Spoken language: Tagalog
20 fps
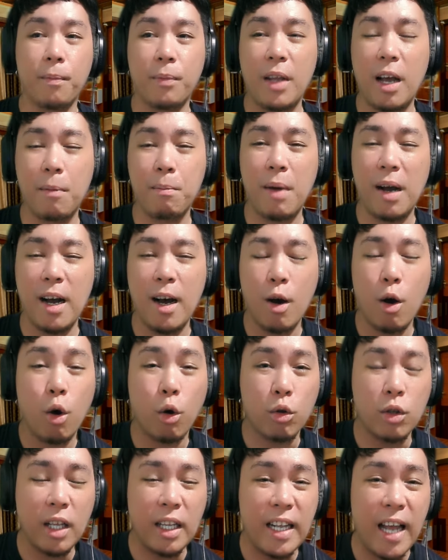ng mga
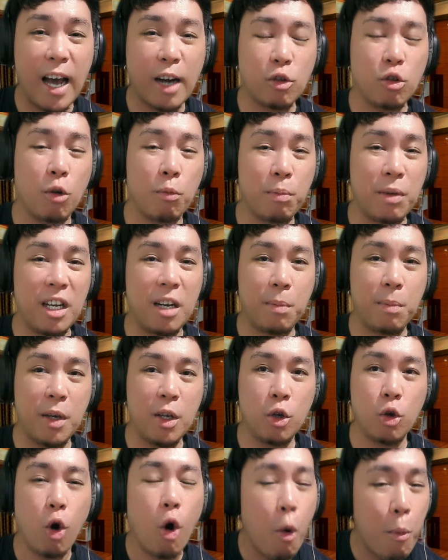ordinaryong
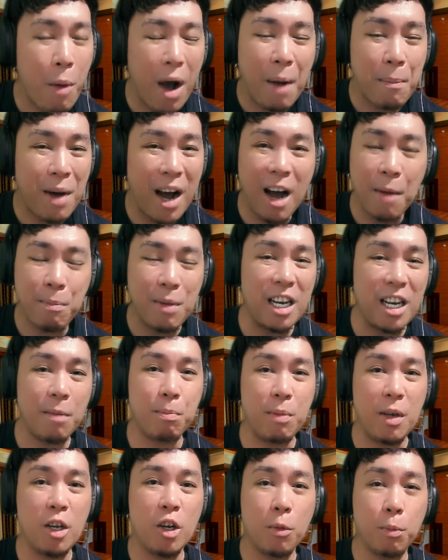Pilipino o ang mga
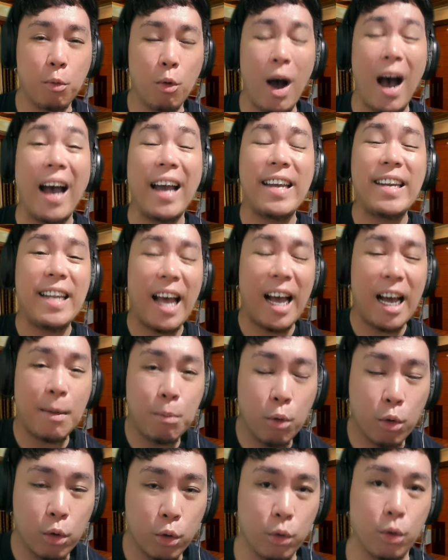Pilipino po ay
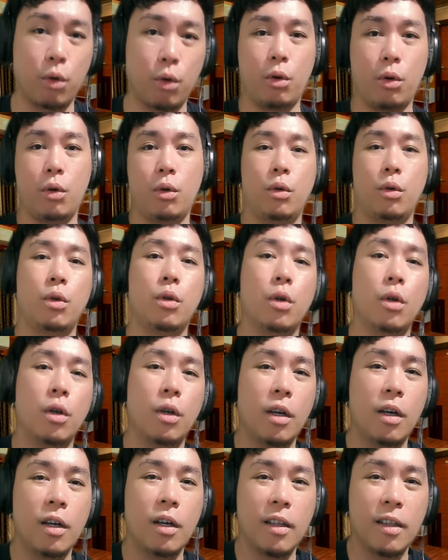nakamotor.
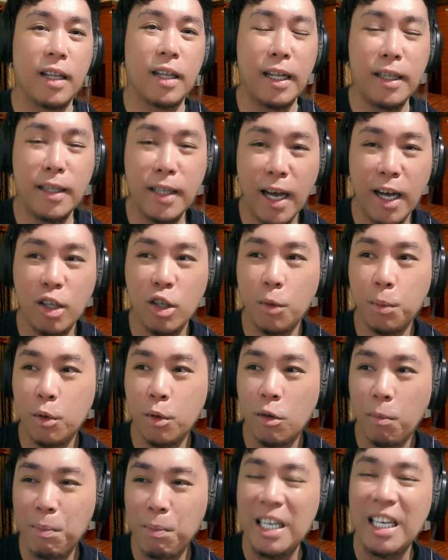Tandaan niyo
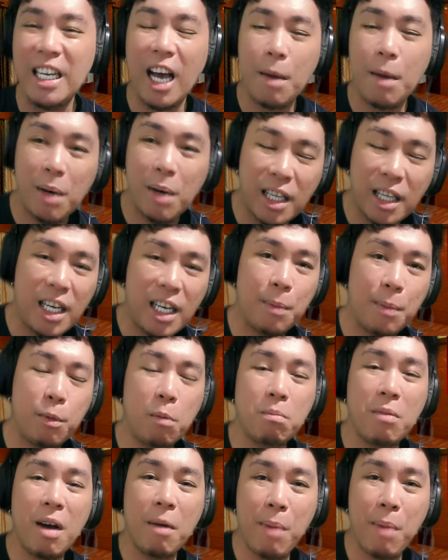po no pinakamadali
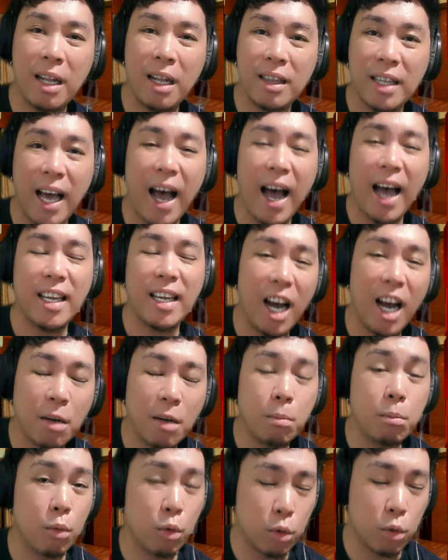pong mabenta ay ang
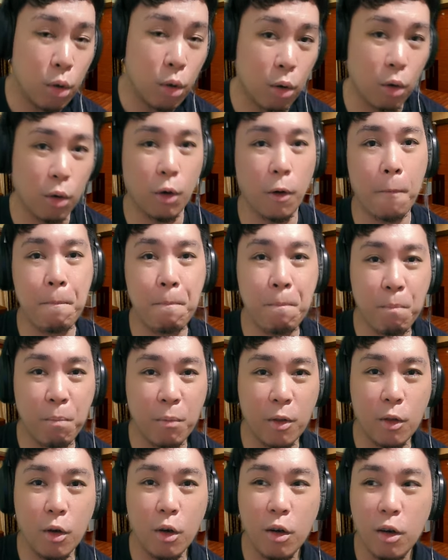motor,
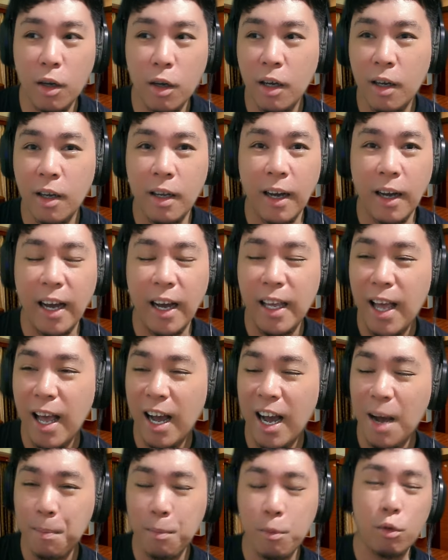no? Kaya
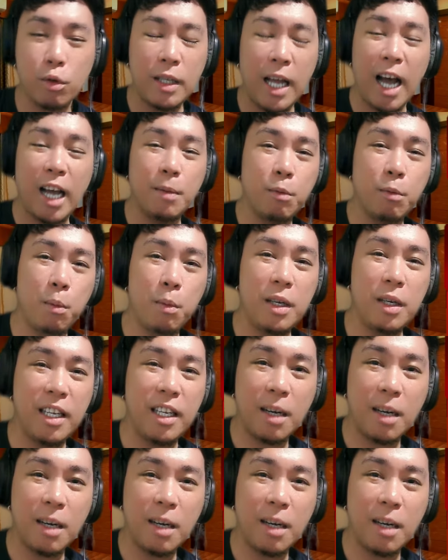nga po tayo bumili